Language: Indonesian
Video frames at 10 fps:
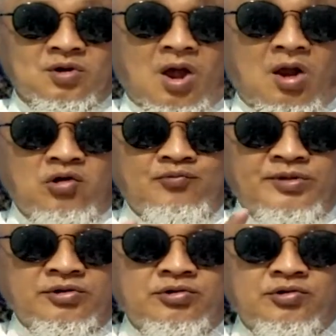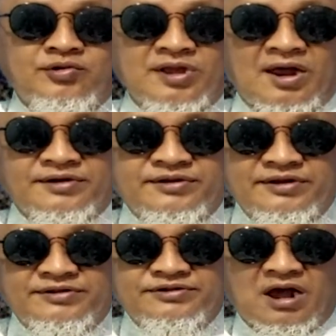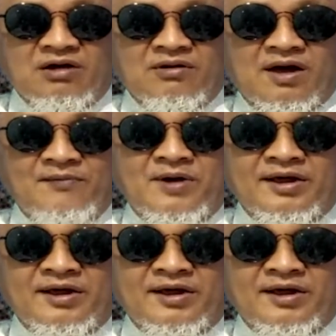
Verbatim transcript: Kalau bergurunya di Jawa